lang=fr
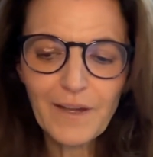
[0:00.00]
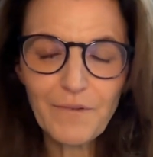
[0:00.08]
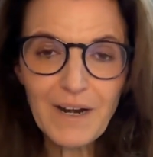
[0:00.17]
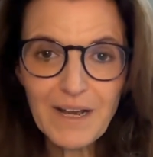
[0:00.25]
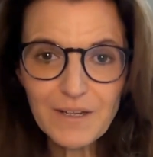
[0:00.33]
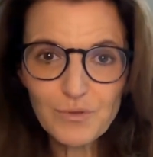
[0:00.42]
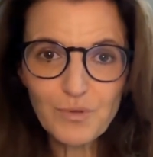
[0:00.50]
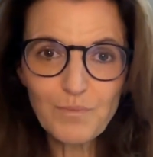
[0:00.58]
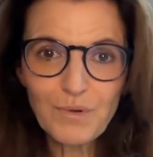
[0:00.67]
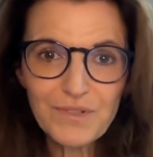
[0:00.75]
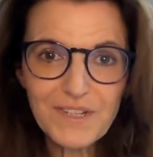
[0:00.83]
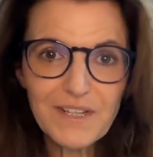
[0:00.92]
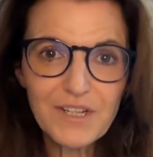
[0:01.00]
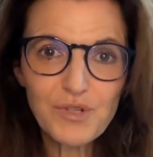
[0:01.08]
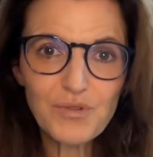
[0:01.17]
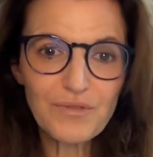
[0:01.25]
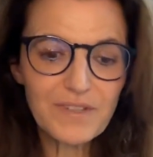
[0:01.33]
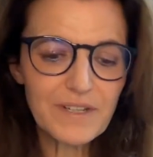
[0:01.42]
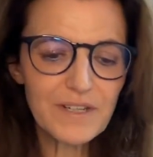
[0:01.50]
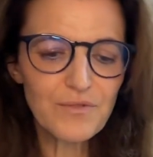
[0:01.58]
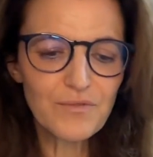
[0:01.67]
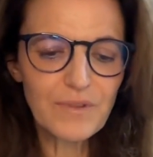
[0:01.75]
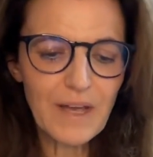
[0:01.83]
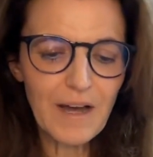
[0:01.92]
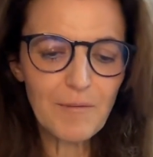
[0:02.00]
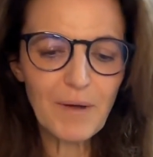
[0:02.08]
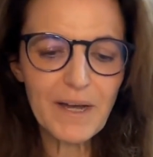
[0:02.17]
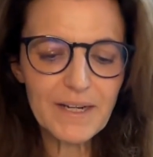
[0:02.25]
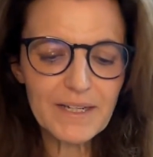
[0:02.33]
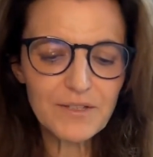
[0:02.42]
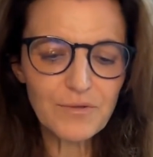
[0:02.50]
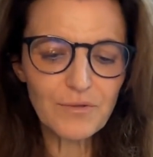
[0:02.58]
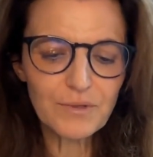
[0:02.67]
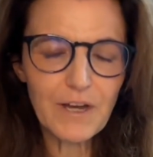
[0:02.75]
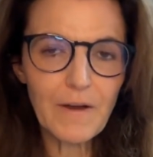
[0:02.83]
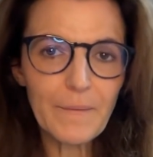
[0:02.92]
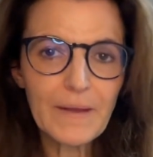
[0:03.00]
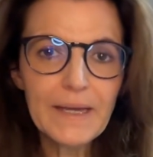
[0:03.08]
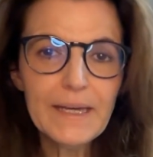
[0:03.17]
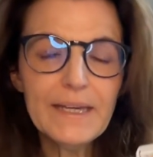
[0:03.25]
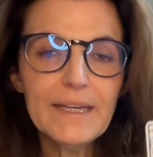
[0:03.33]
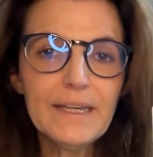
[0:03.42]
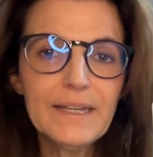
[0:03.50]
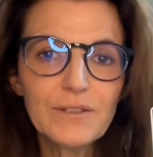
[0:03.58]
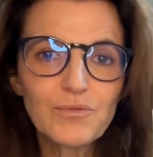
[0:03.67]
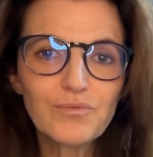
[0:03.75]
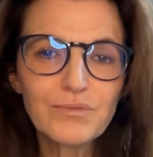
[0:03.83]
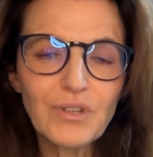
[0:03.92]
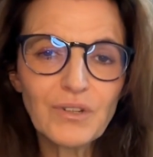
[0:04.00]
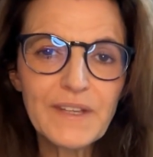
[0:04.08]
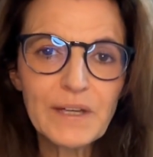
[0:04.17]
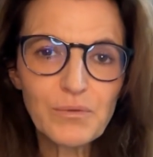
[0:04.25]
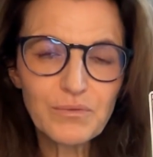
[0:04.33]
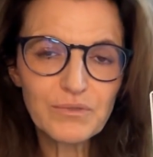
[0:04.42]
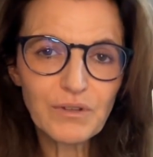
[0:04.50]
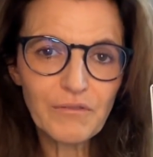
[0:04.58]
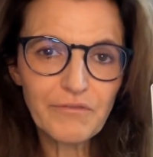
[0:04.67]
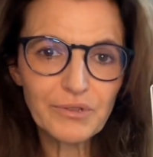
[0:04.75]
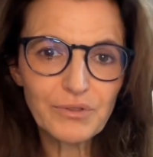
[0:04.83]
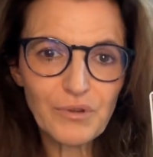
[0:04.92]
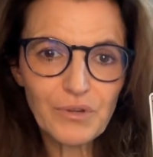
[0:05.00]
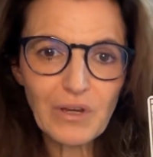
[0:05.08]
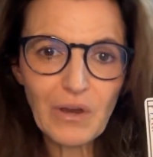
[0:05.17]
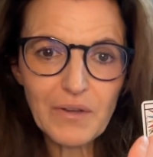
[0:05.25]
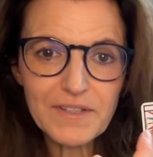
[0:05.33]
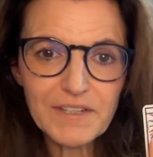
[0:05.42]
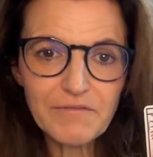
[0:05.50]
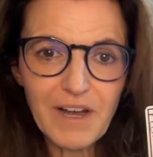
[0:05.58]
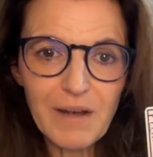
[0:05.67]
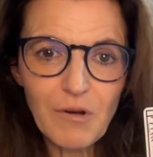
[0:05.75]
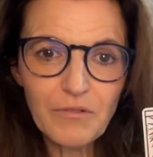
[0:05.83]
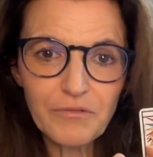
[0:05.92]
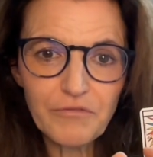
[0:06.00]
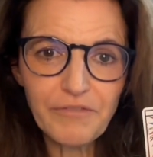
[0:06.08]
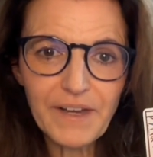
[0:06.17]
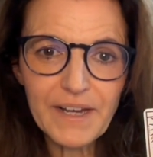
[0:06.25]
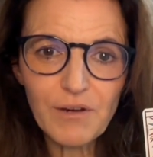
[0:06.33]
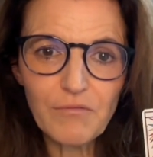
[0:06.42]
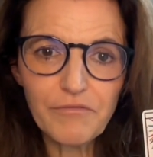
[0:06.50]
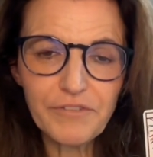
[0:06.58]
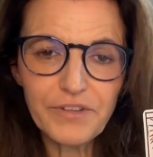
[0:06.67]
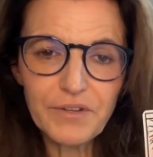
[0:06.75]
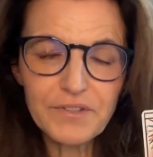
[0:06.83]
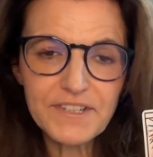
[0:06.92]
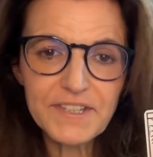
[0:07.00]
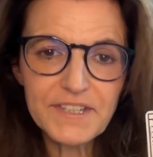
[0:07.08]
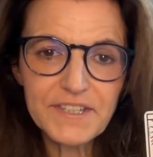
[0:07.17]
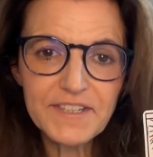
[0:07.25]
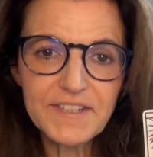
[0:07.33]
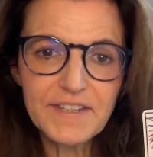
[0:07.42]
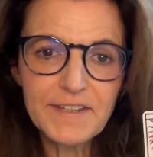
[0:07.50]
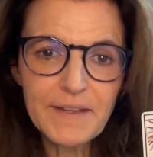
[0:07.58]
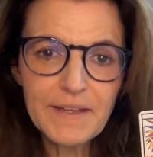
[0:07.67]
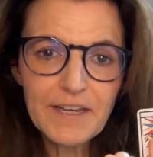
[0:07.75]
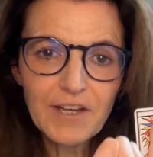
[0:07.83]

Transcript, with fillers: voilà, de poser les choses les unes après les autres hein, et tout en écoutant votre cœur. C'est vraiment de faire confiance ici.